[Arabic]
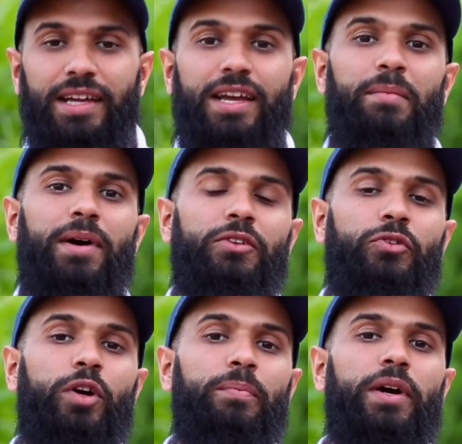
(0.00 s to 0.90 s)
كما
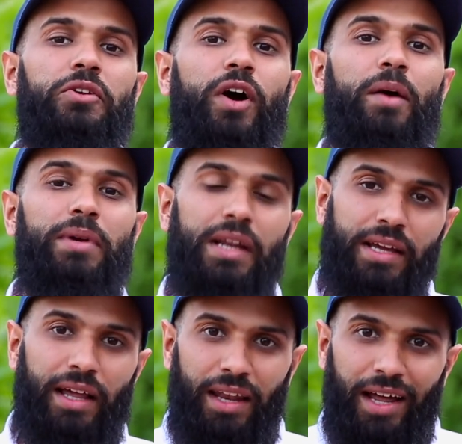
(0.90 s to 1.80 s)
تحب أن
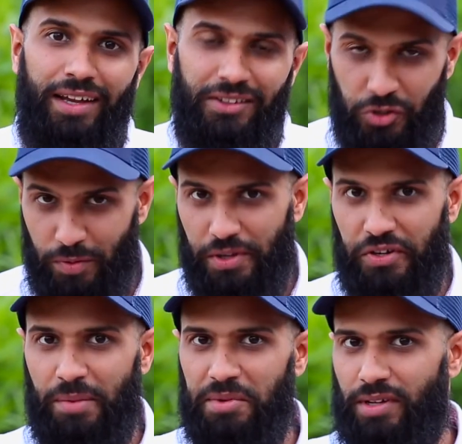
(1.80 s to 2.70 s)
يعاملك الله تحب أن
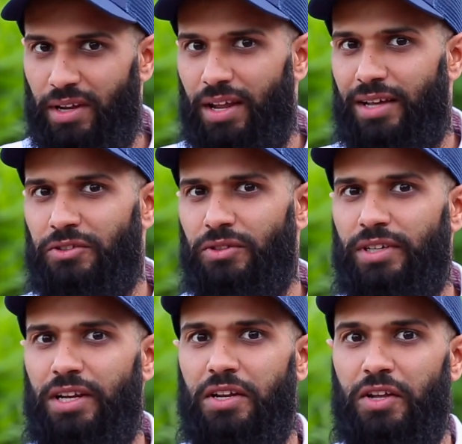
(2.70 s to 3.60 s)
يعاملك الله عز
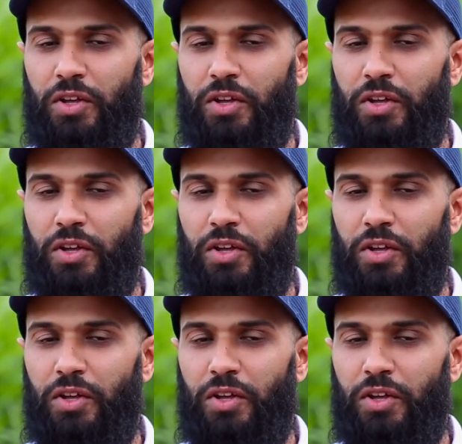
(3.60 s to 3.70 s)
وجل